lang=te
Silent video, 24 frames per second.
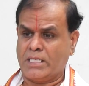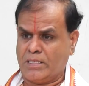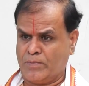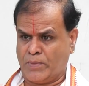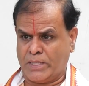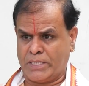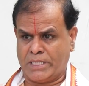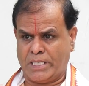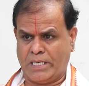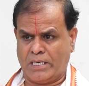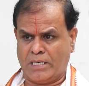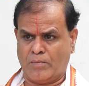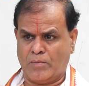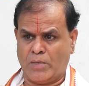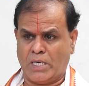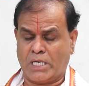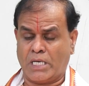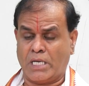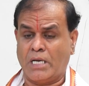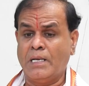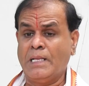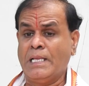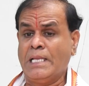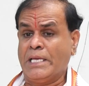అధిపతి అన్నమాట
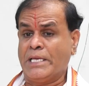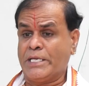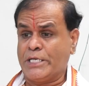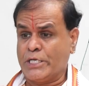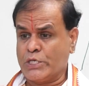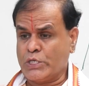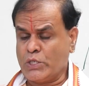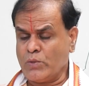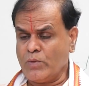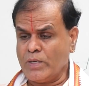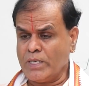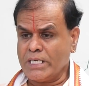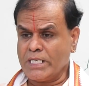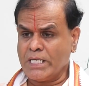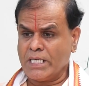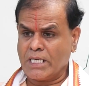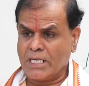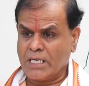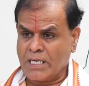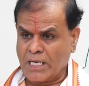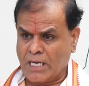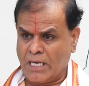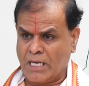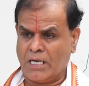ఇటువంటి
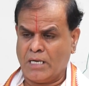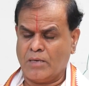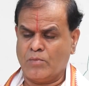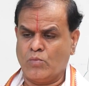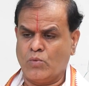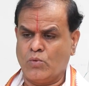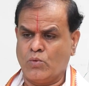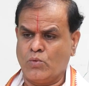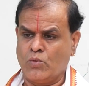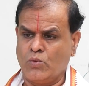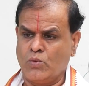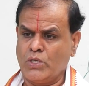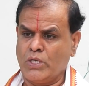గ్రహము